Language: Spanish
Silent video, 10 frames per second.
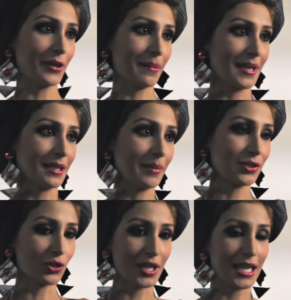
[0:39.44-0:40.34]
una meta
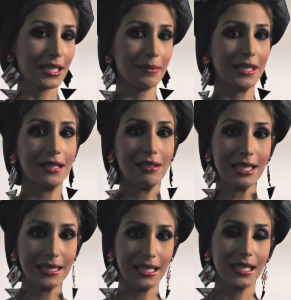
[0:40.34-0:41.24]
personal que me
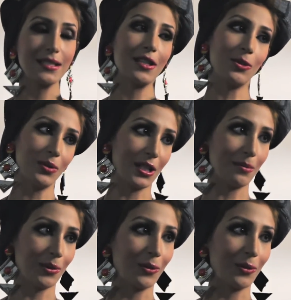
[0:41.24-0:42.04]
establecí hace algún tiempo